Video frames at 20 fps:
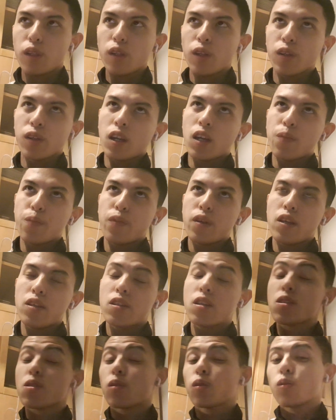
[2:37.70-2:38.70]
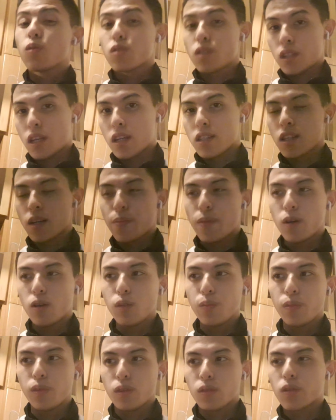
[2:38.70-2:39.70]
グランプリシーズンを通して、
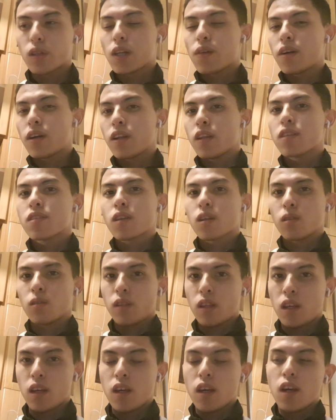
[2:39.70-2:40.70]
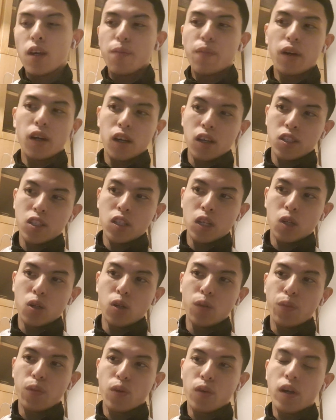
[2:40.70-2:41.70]
ジャパンオープンの時はあれですけどね、まあ、
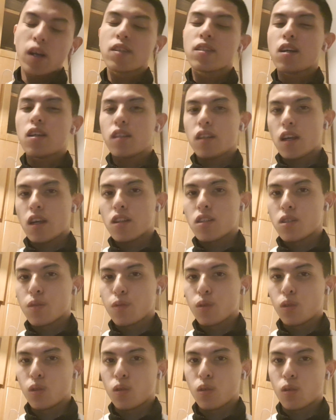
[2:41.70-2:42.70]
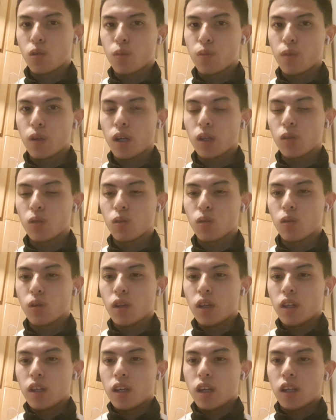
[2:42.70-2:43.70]
アジアンオープンを挟んで自分のあの
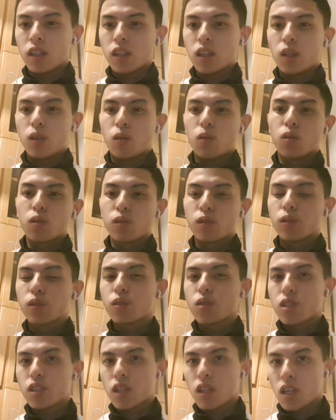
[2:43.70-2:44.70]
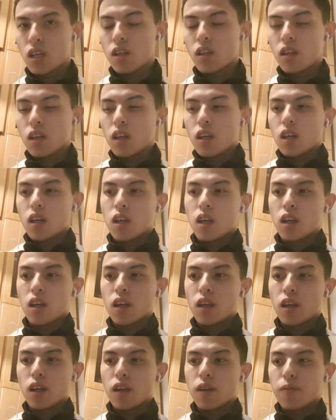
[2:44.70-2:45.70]
課題を克服してね、
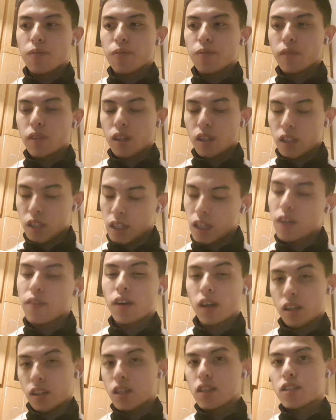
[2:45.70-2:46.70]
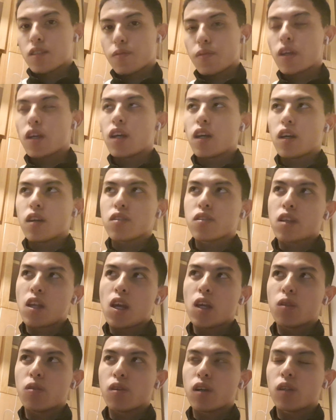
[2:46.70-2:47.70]
えー、来たわけです。で、
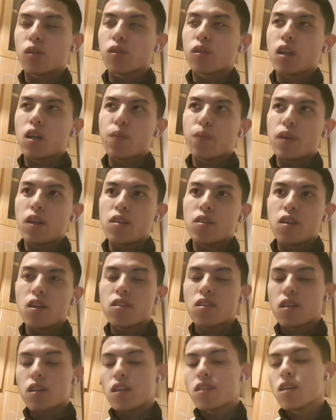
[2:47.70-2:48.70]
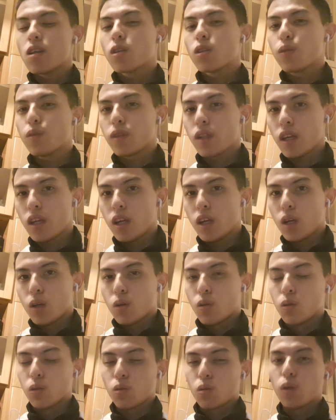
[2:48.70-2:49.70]
スケート、あのグランプリシリーズは2戦ともね、
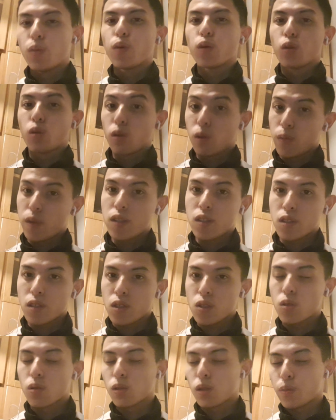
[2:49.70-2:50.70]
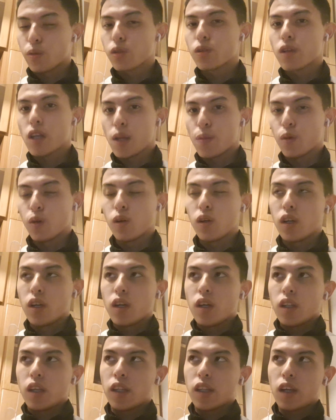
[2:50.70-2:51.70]
ほんとほぼノーミス、ショートもフリーも、
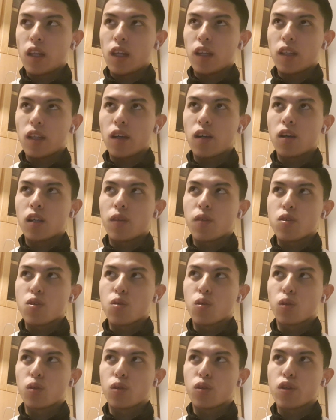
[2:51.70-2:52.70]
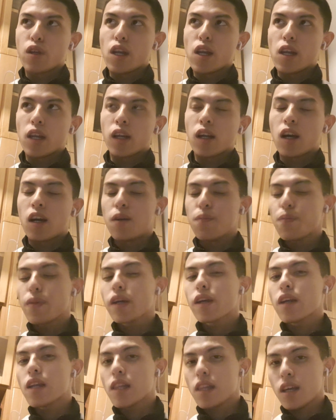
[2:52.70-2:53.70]
イタリア大会ではショート、フリー、完
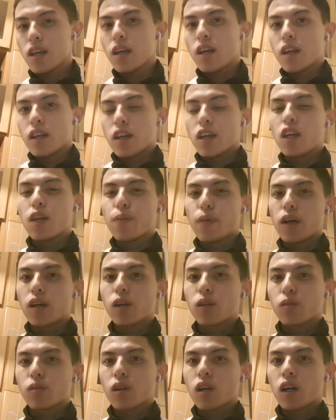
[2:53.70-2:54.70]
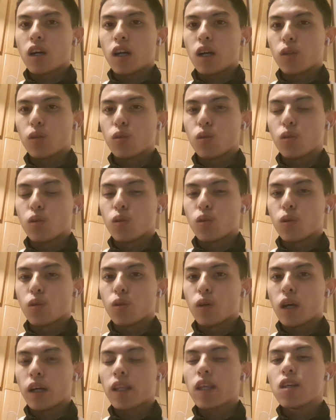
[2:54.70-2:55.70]
璧にね、E マークとか、あ
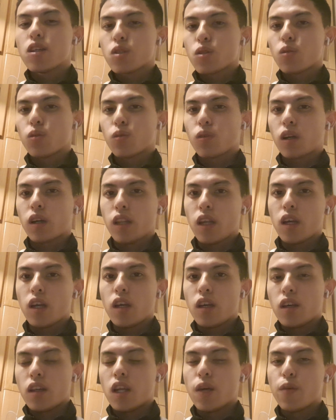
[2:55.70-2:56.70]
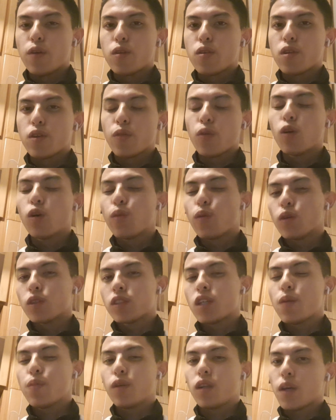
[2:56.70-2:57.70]
のアテンションとかね、レベル4も、
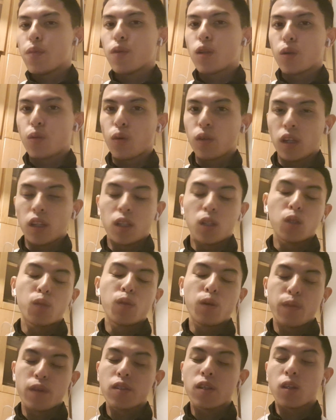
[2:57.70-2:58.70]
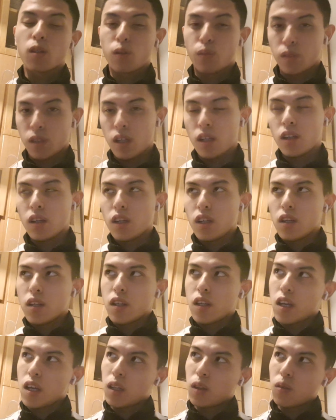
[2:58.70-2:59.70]
全部レベル4だったと思いますけどもね、
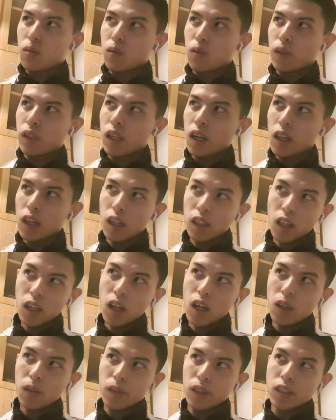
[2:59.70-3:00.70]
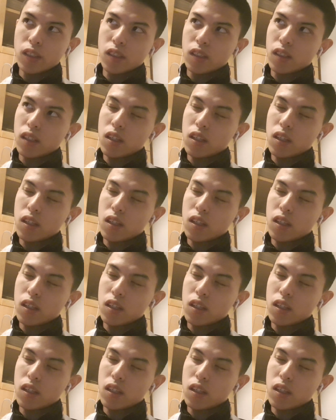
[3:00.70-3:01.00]
えっ、ー、と、イタリア大会の時は若